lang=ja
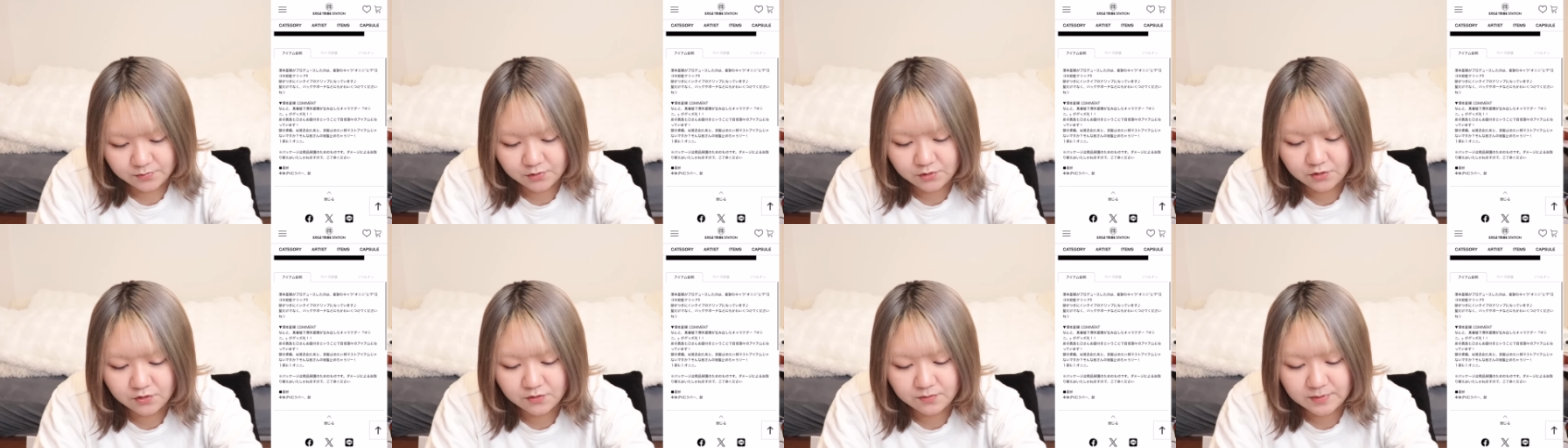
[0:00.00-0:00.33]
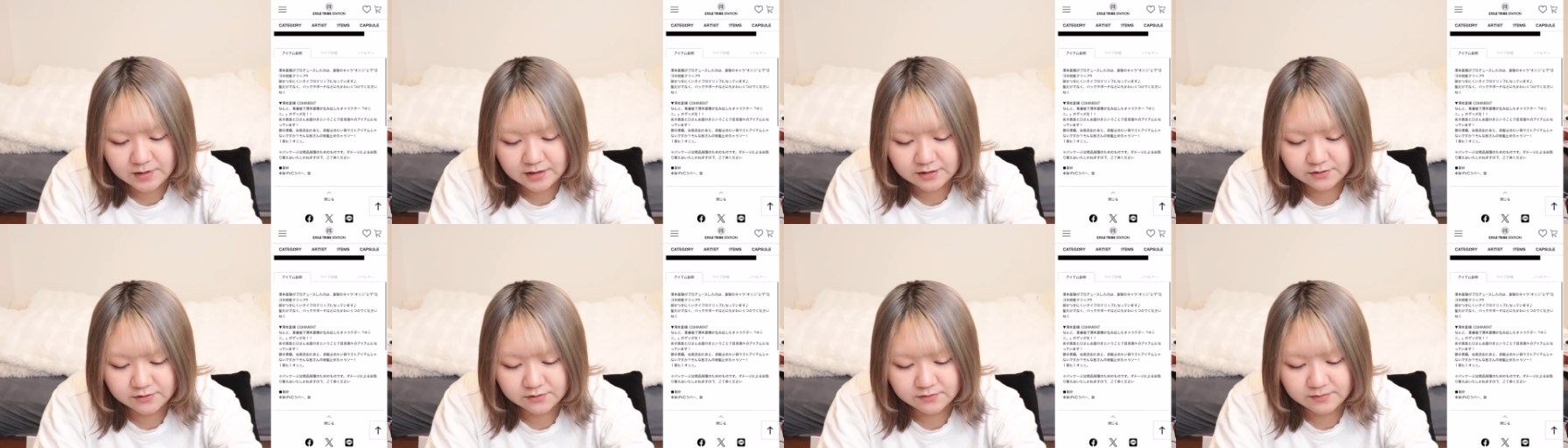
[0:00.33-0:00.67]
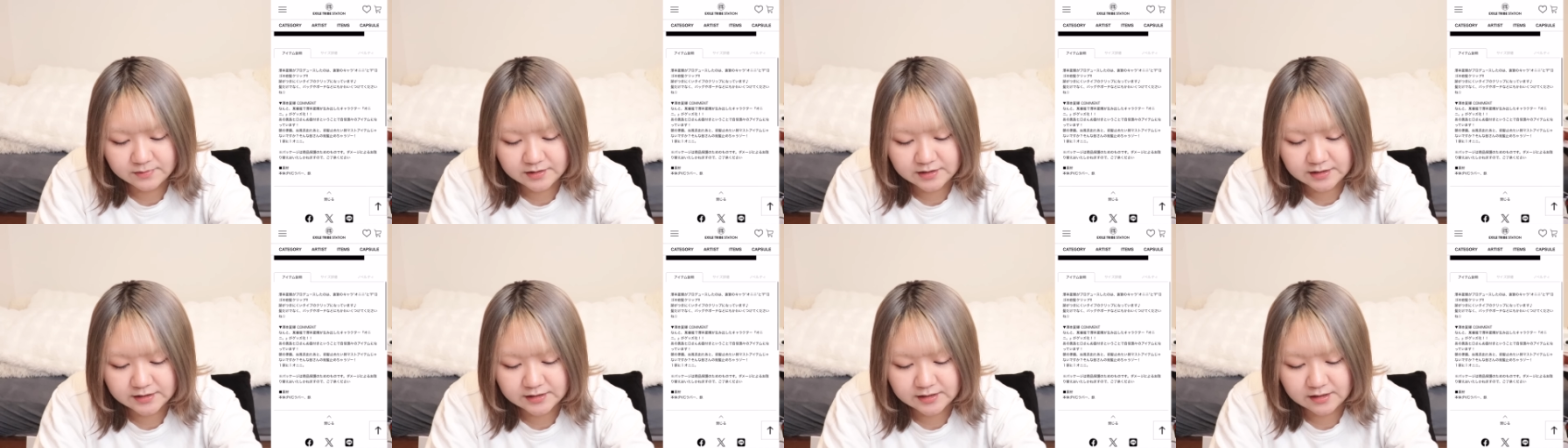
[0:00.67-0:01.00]
某番
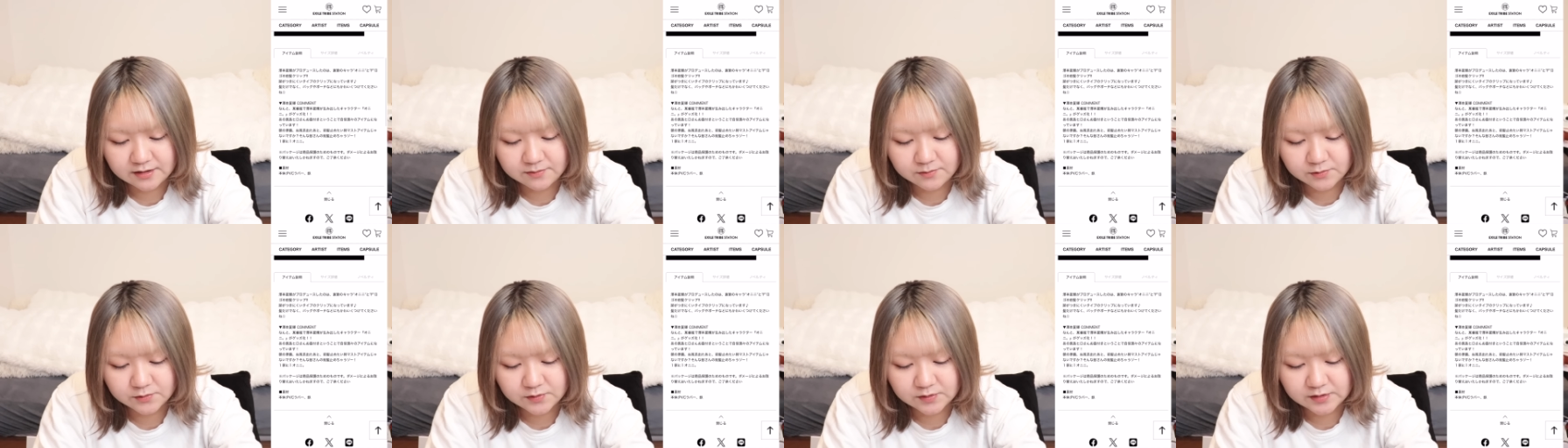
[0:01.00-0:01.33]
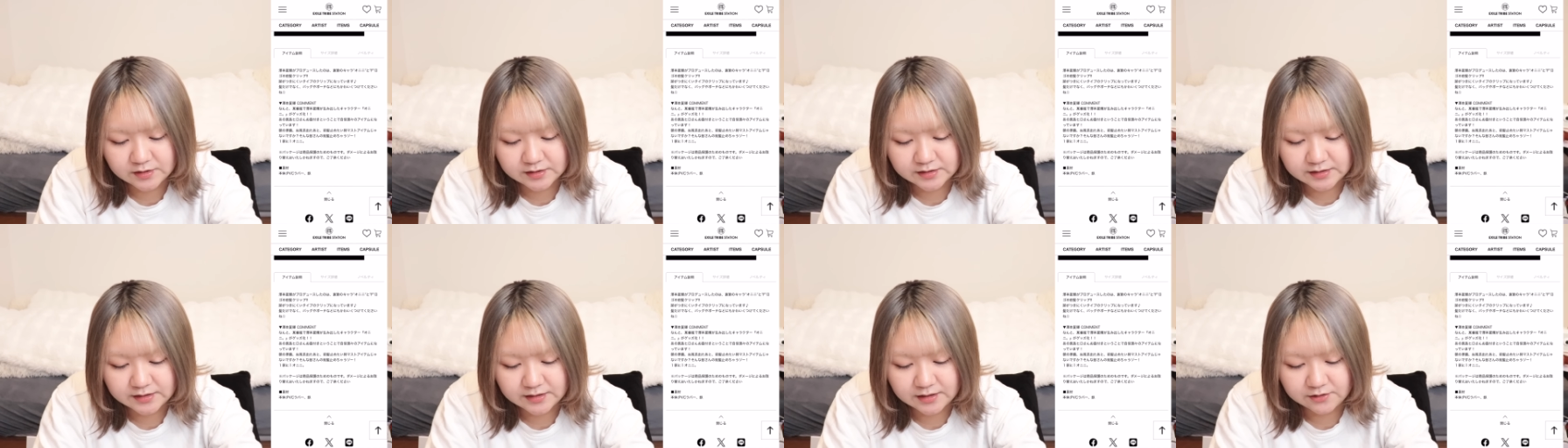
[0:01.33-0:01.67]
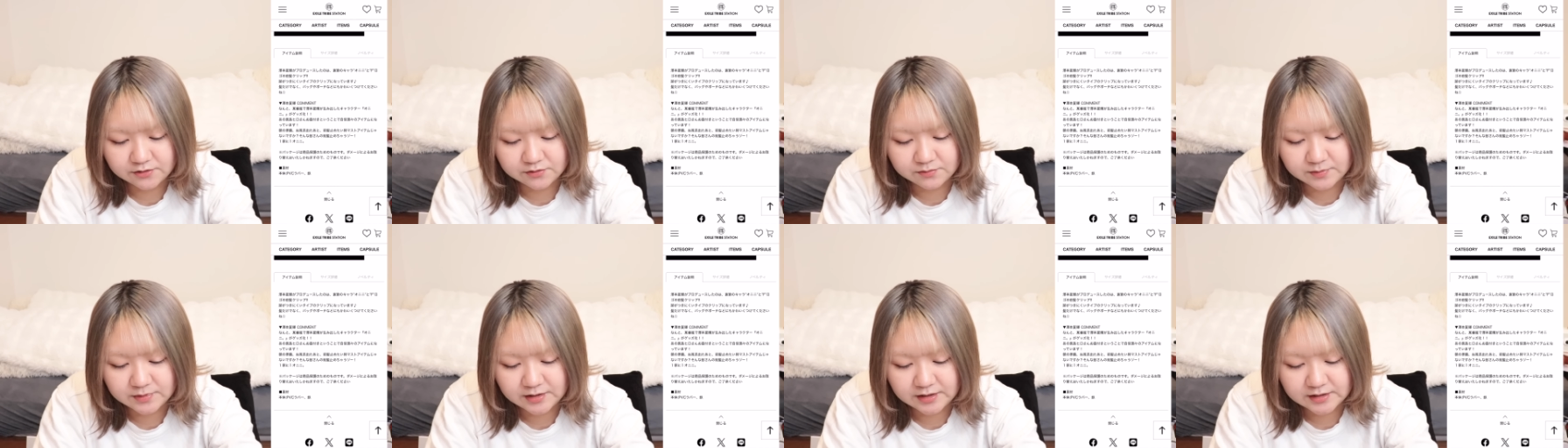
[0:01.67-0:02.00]
組で沢本夏樹が
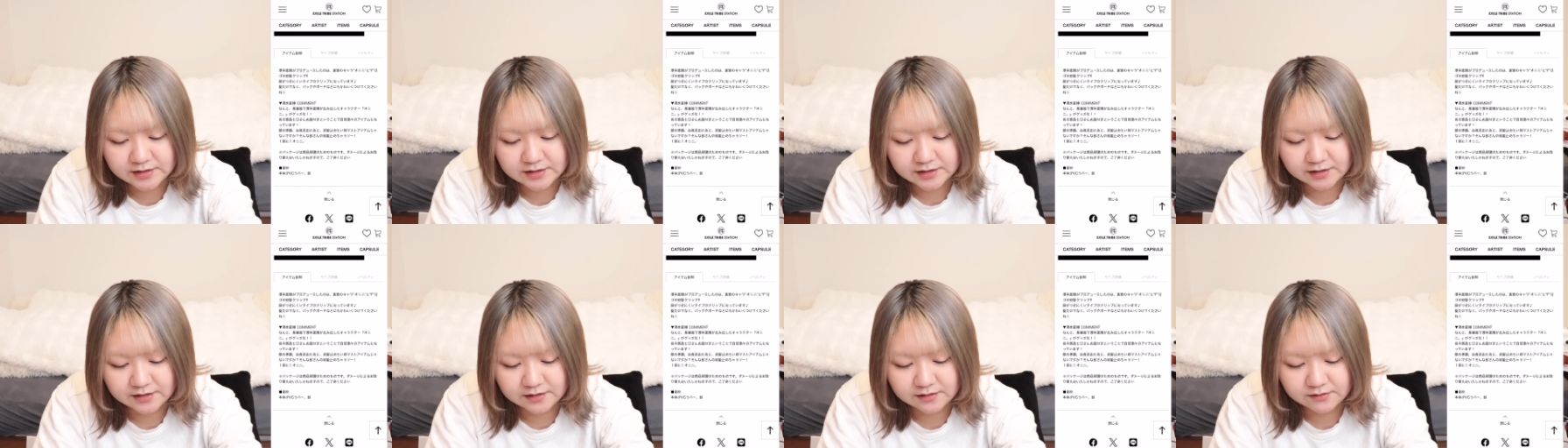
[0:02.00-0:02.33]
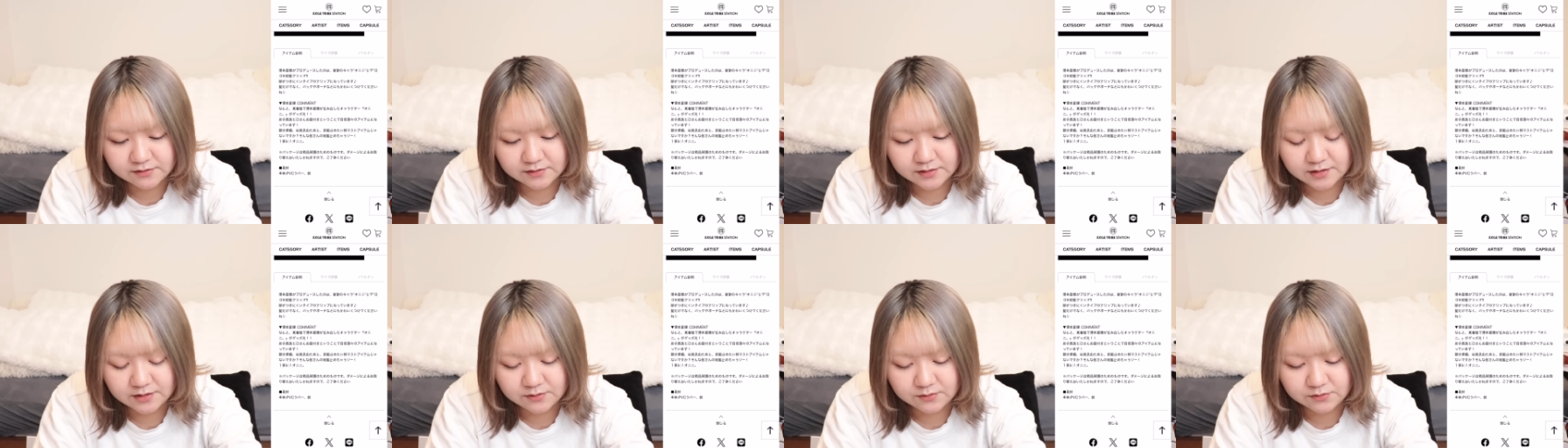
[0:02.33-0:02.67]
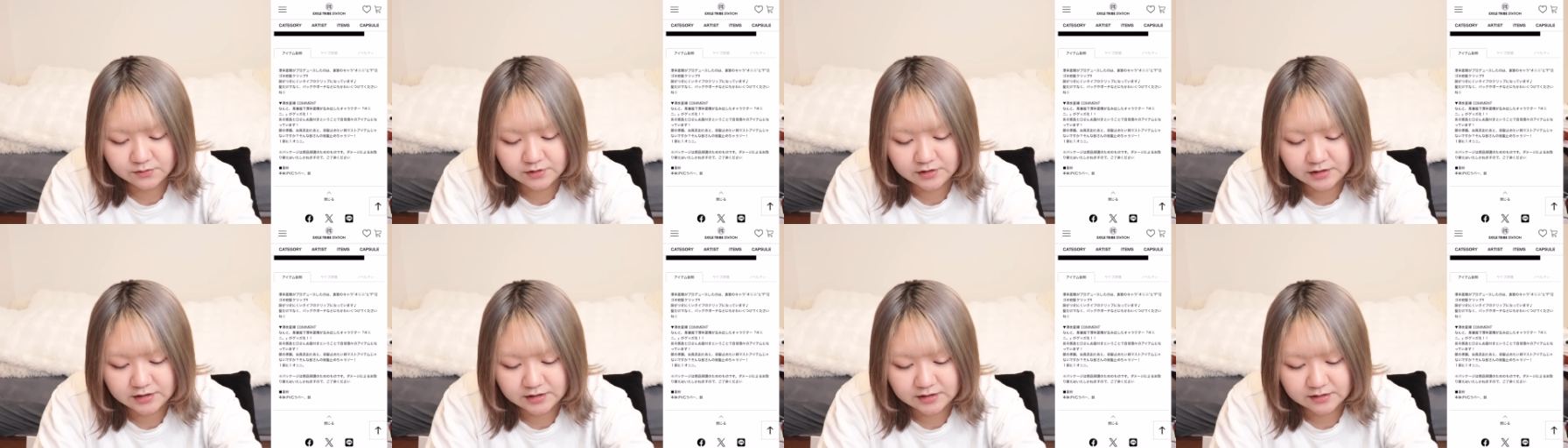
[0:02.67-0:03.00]
生み出したキャラクター、
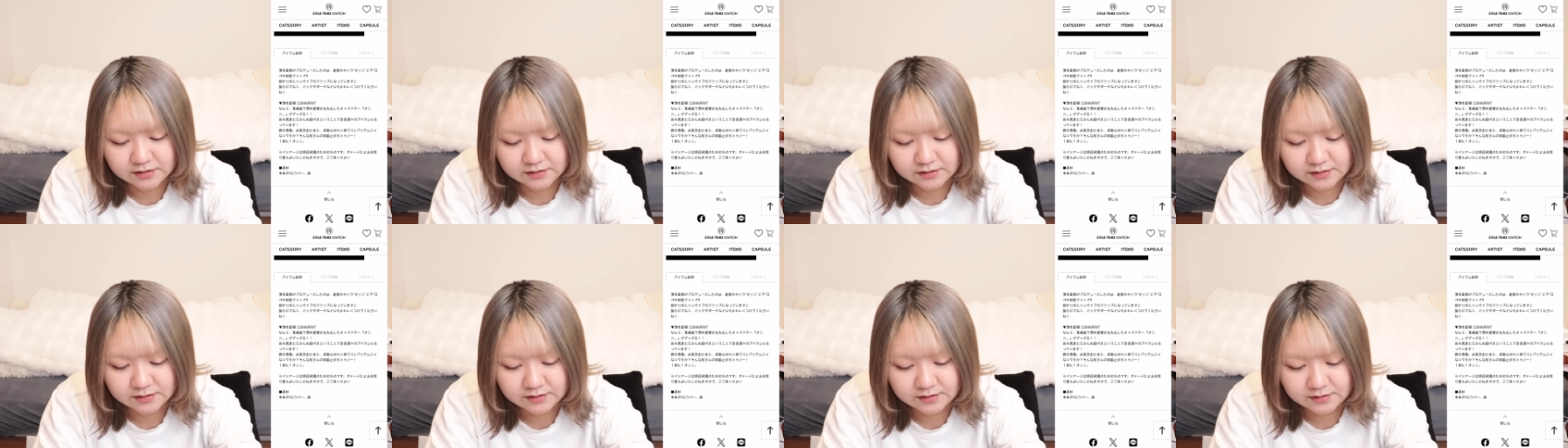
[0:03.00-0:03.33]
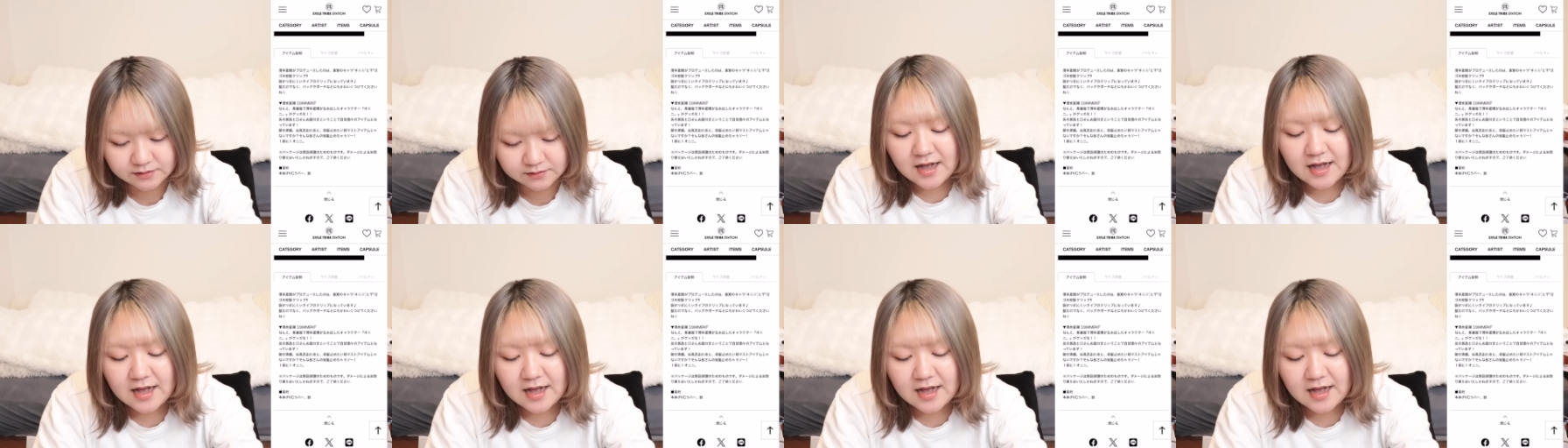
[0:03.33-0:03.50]
オニニだって。